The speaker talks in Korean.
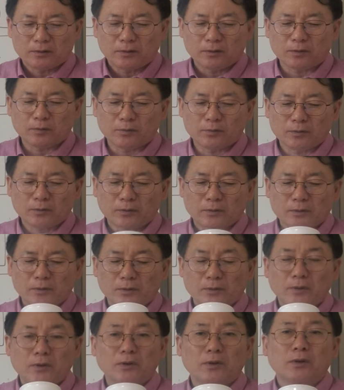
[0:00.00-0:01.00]
여러분
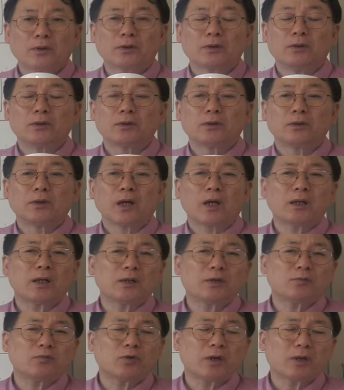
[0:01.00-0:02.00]

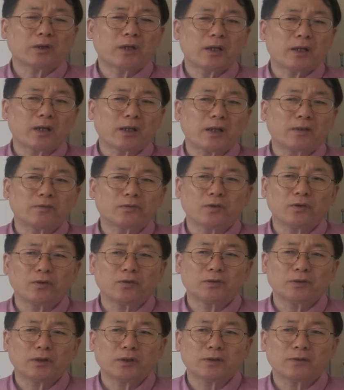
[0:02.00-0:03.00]
하나님과 계약했어요?
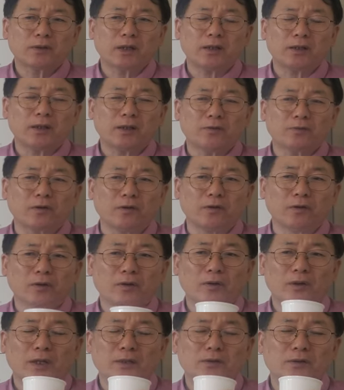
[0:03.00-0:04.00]
언제? 사인했어요?
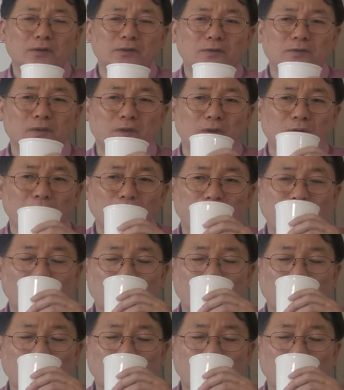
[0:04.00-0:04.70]
한 적 있어요?